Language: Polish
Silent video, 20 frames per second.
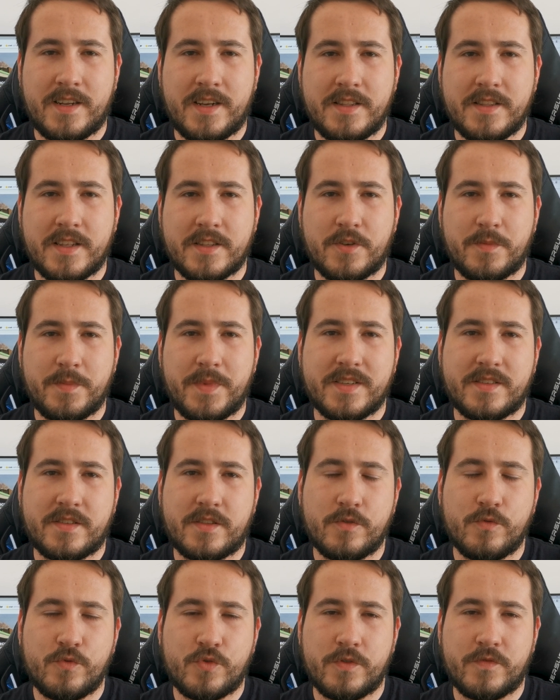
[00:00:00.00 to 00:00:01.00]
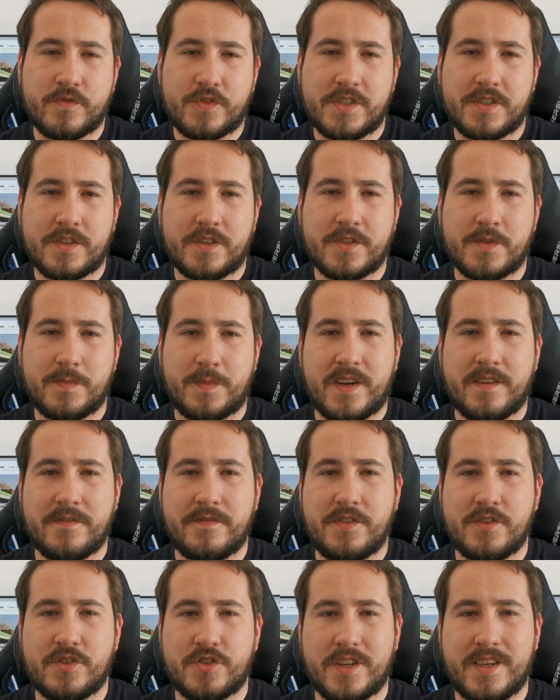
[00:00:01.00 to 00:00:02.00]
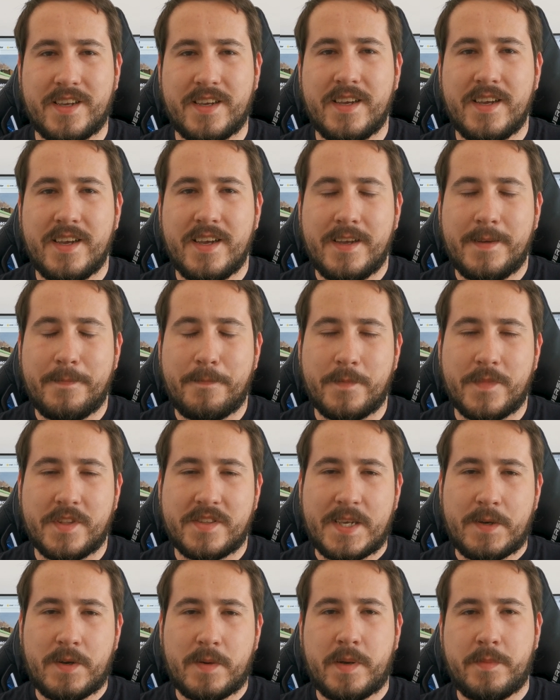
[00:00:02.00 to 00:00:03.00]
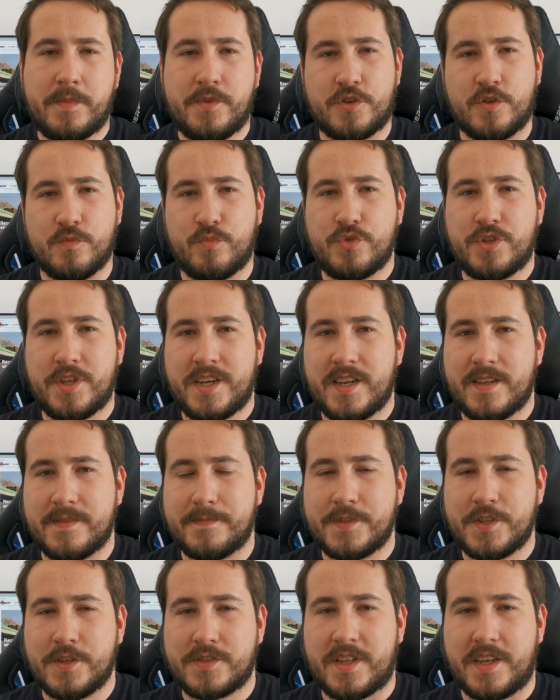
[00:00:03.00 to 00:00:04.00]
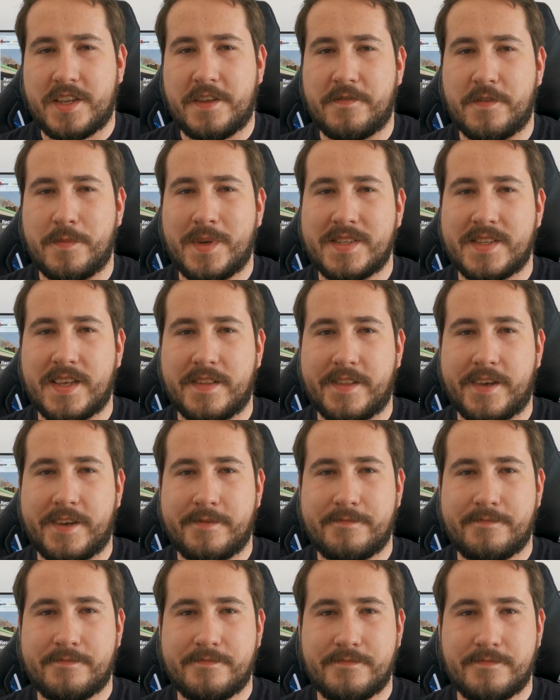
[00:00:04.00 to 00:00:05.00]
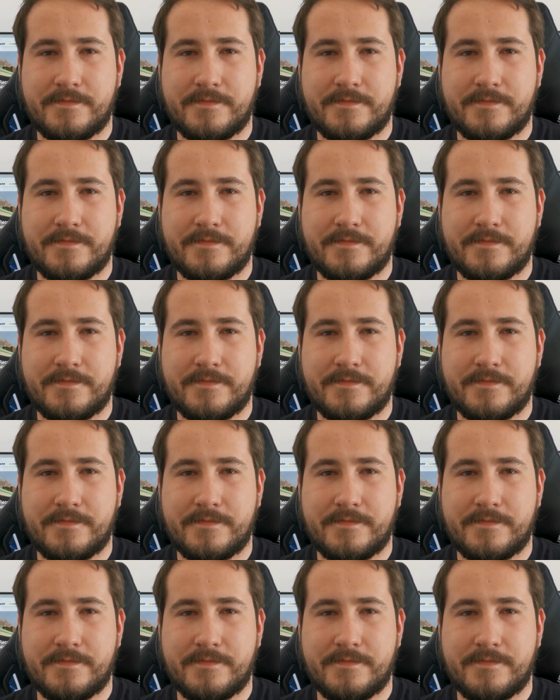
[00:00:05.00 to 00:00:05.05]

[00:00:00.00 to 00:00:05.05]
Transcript: Tak Natomiast usuń wszystko sprawi, że cała pamięć komputera zostanie wymazana.